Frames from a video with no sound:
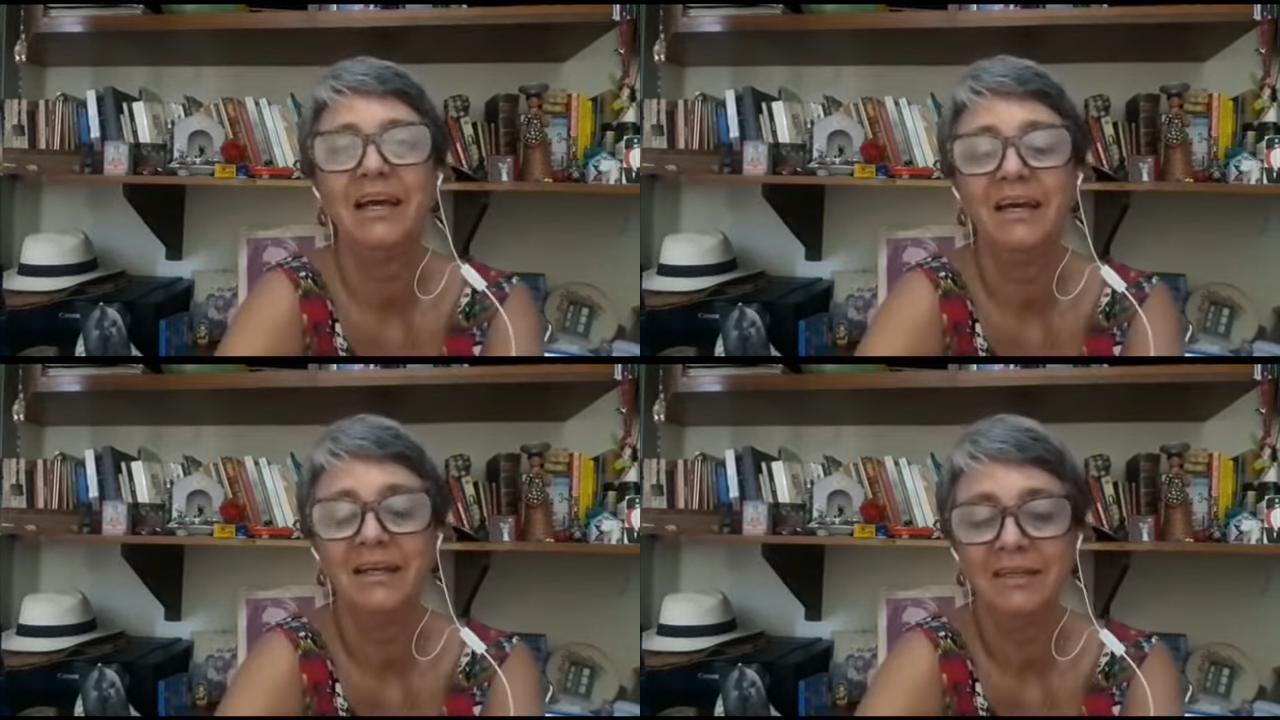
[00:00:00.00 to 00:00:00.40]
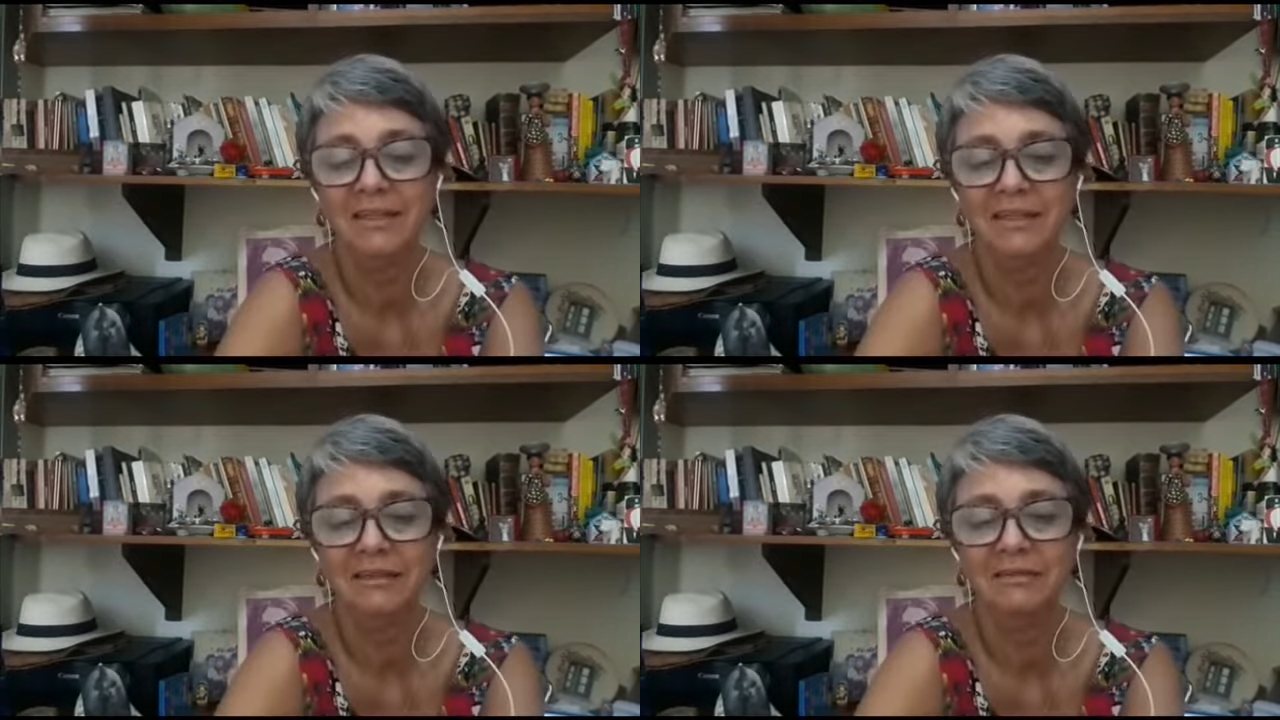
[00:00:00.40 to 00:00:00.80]

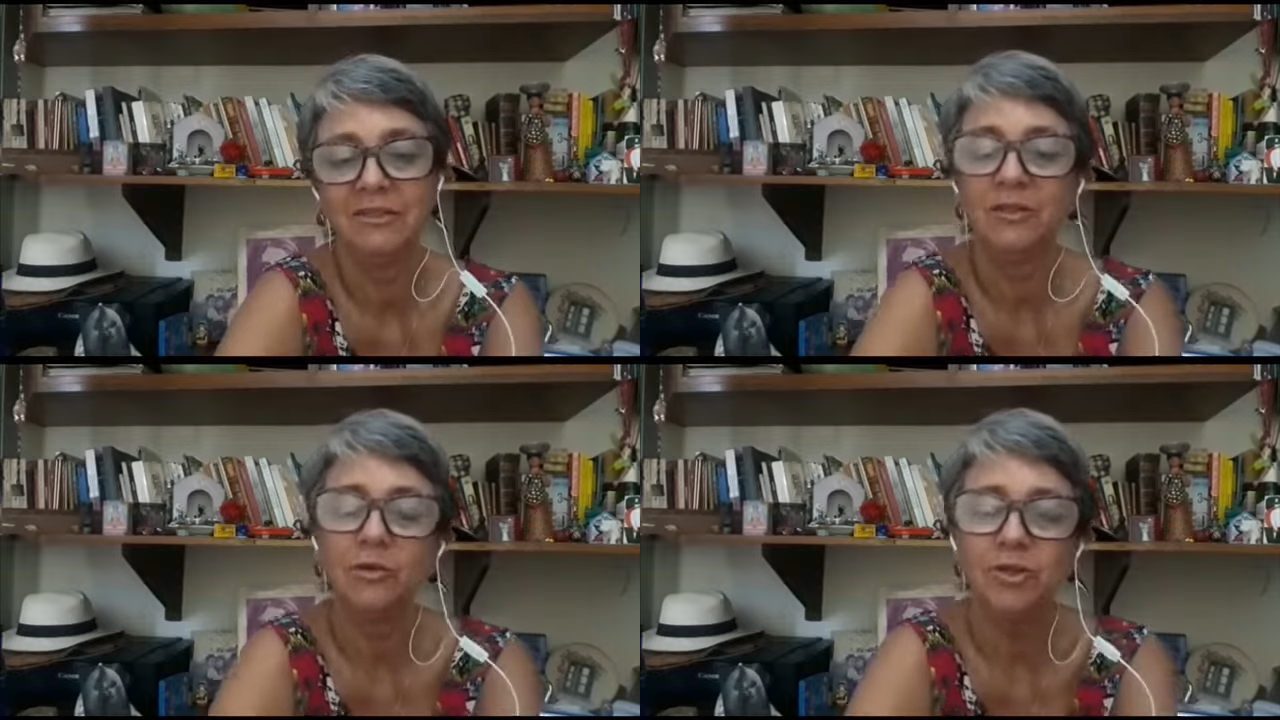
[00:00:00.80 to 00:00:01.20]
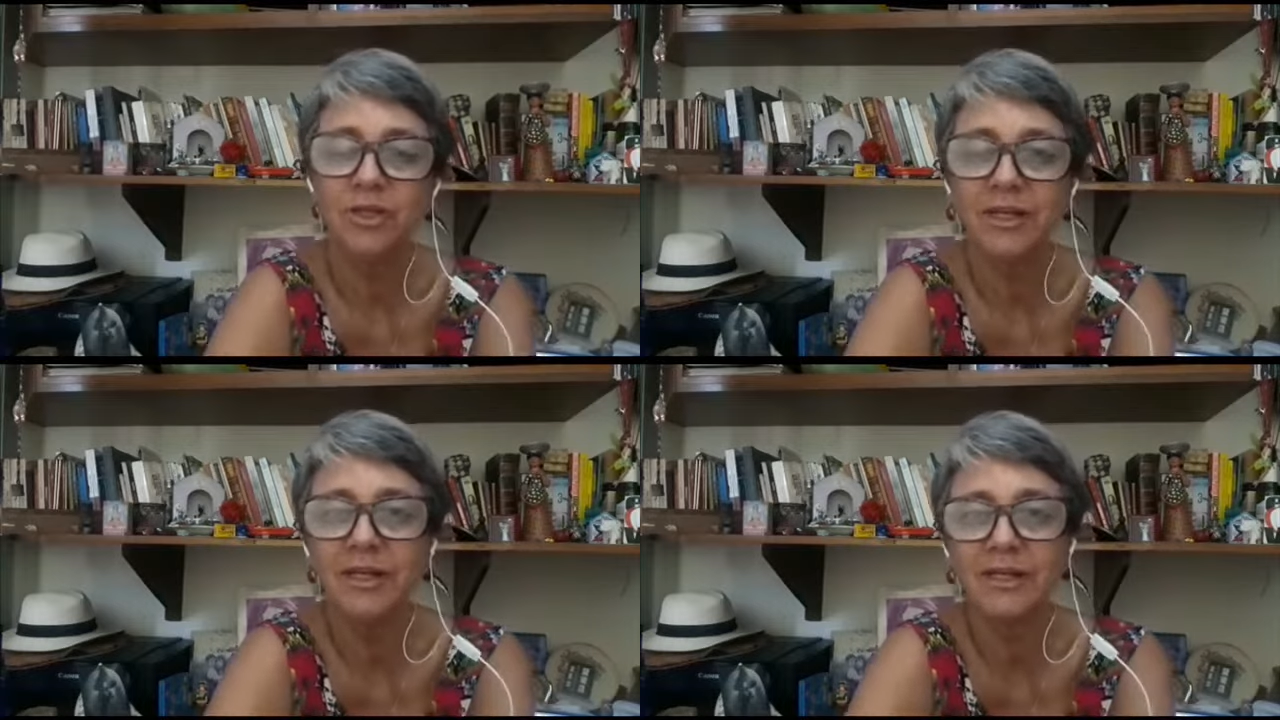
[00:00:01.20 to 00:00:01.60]
é,
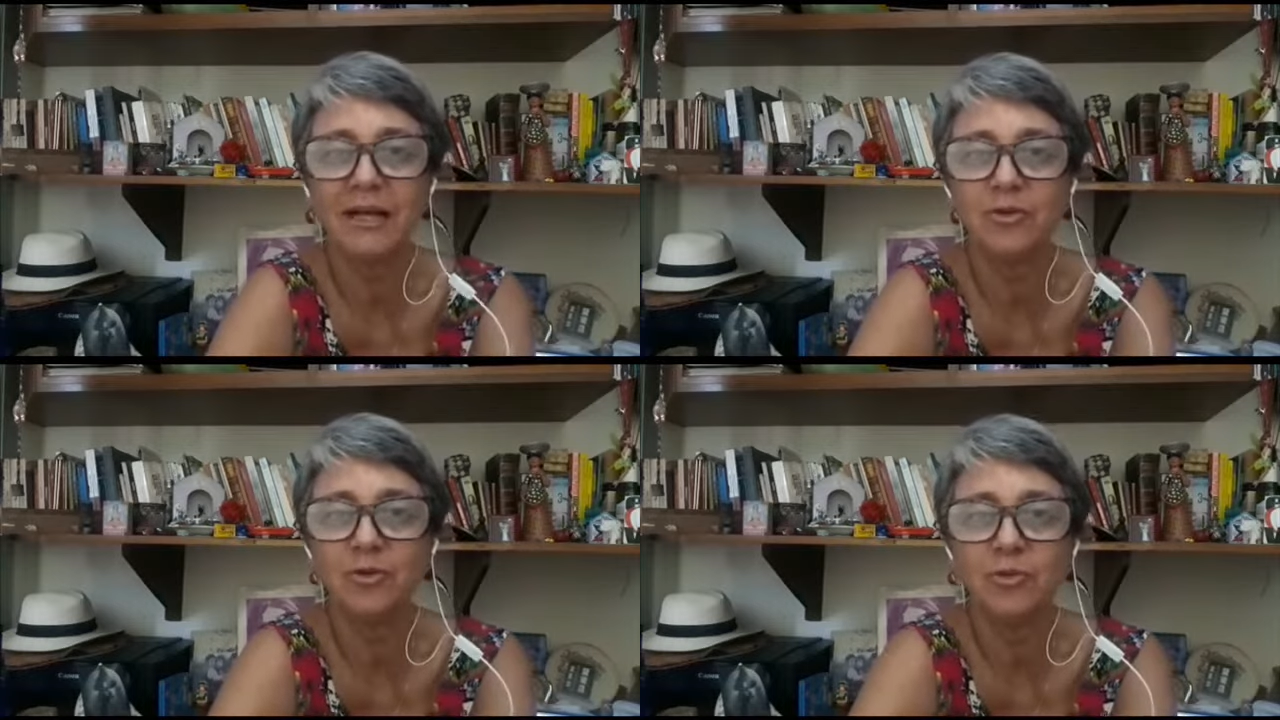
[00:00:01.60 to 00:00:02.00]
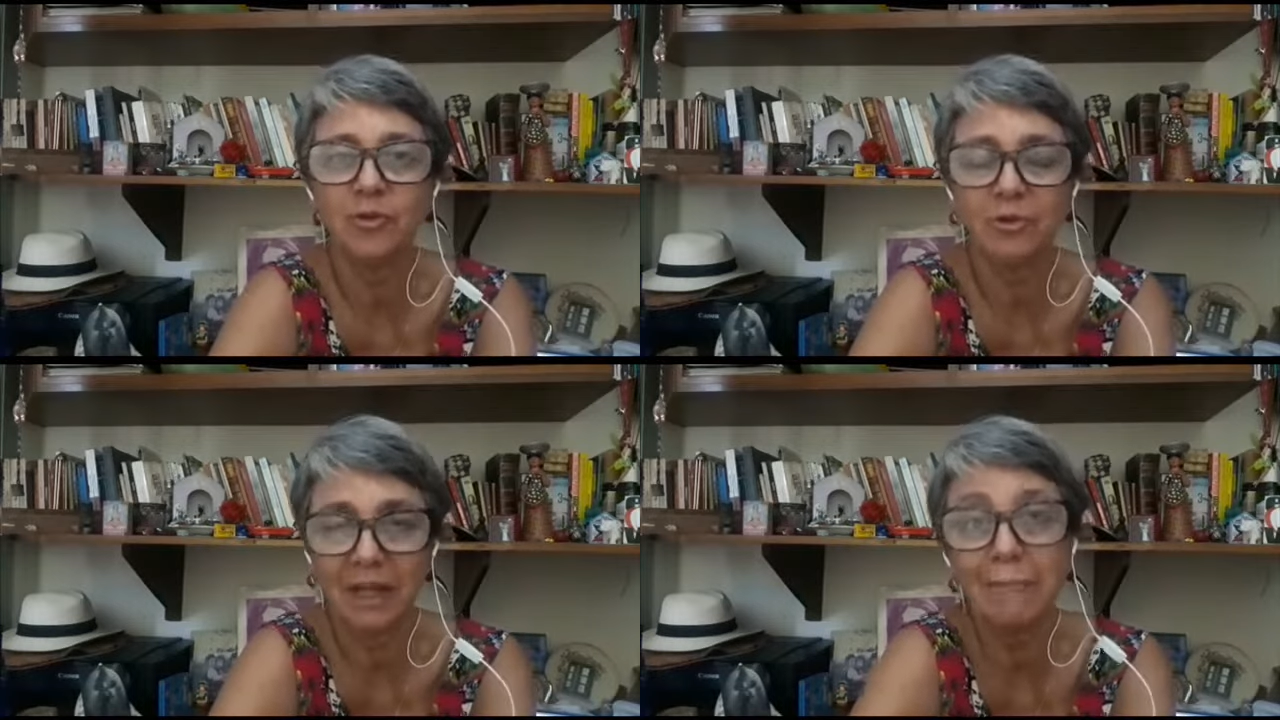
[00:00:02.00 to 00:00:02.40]
discutir, estar tá
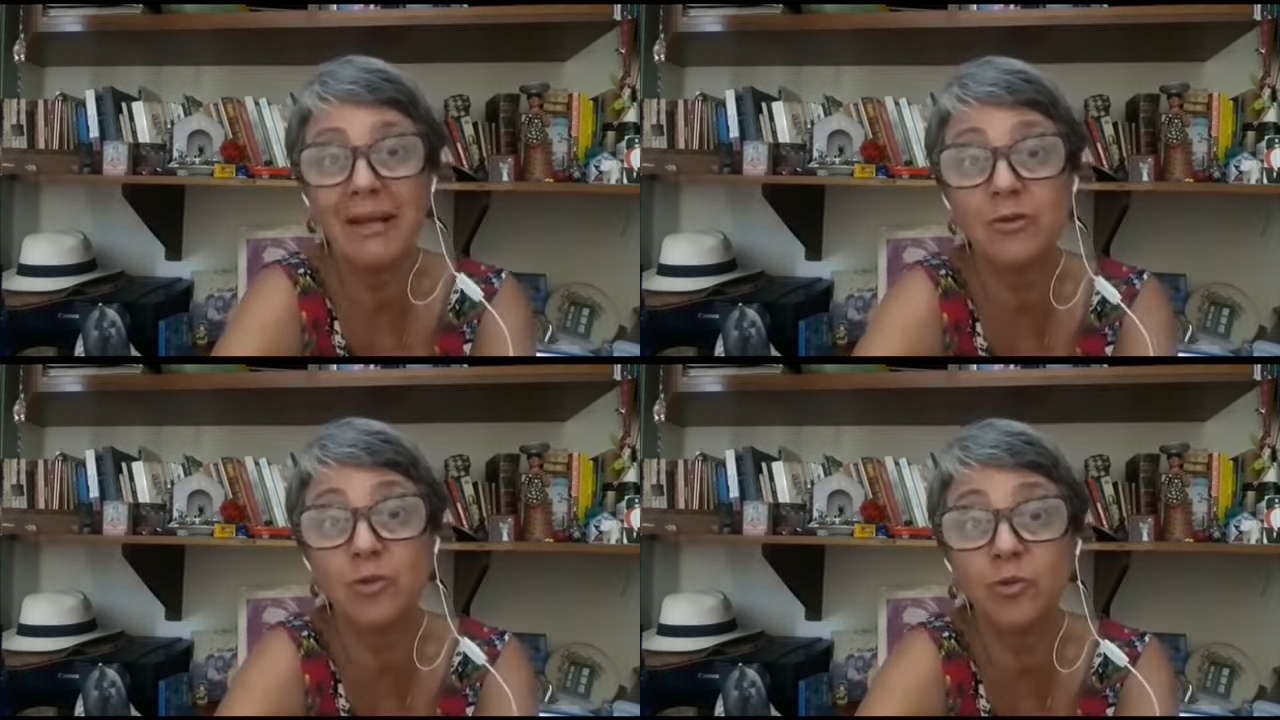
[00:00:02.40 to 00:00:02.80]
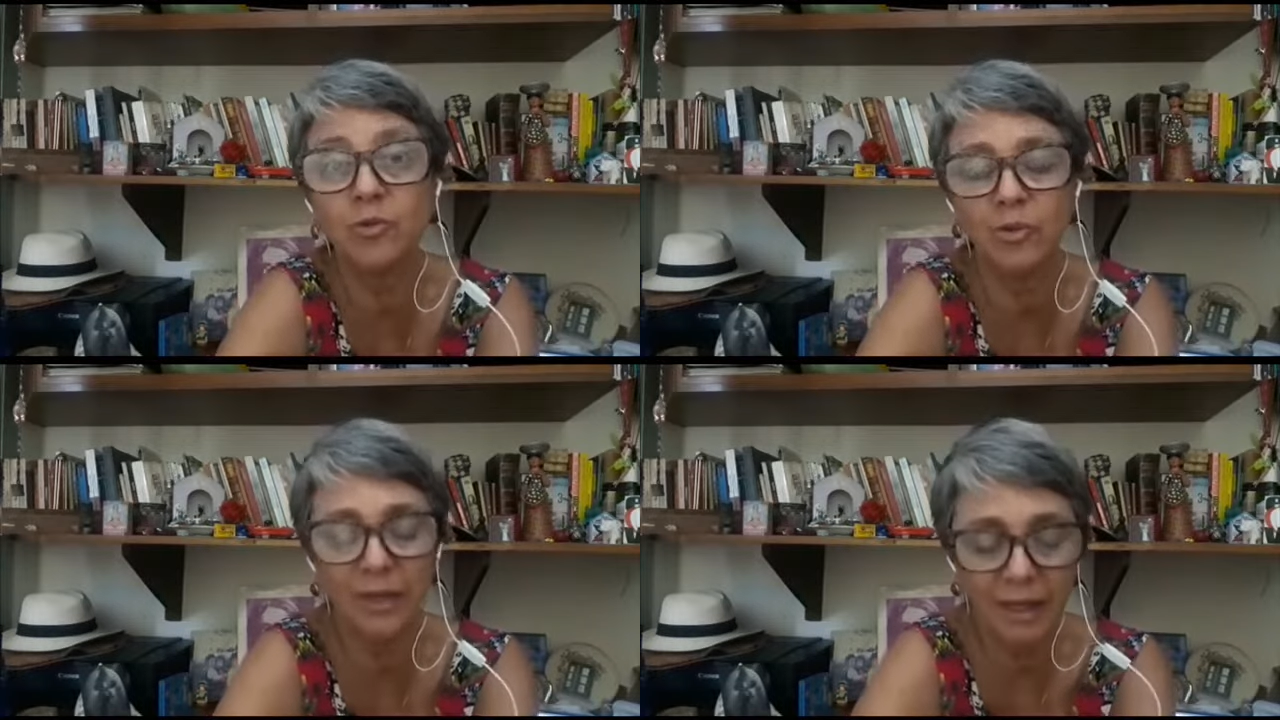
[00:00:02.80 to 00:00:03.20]
junto, estar tá mais
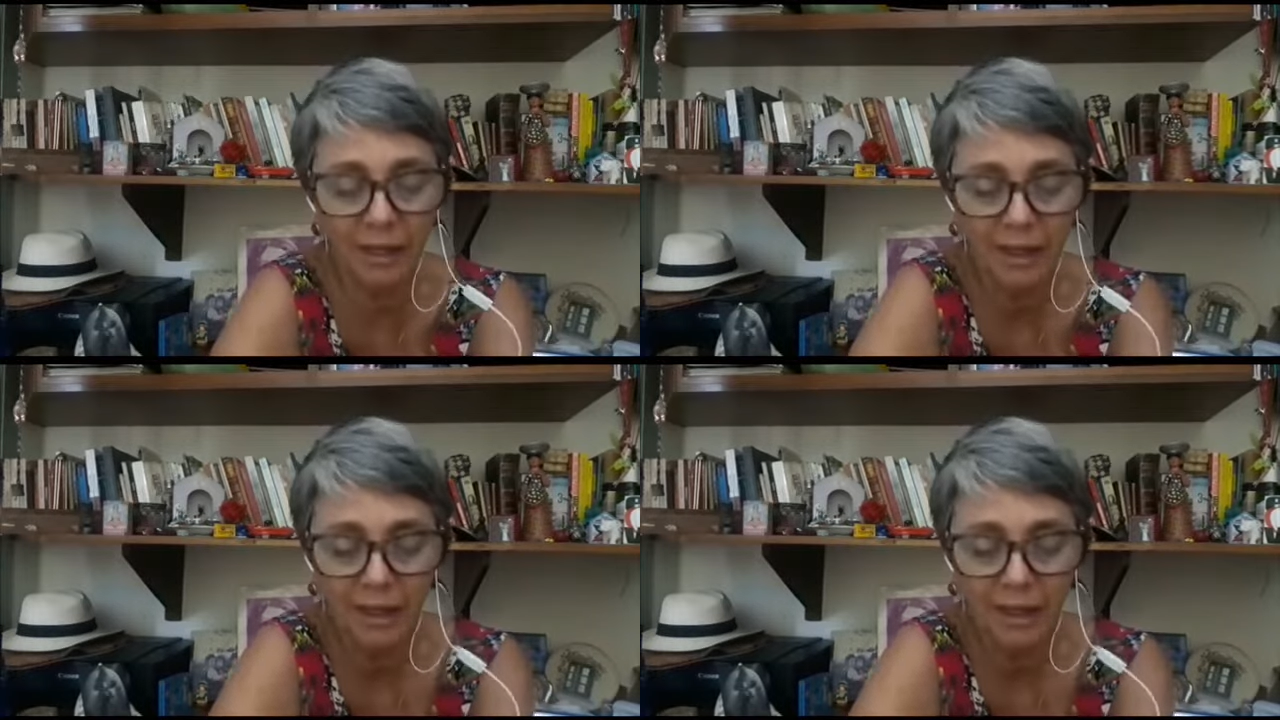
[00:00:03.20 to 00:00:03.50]
junto, né?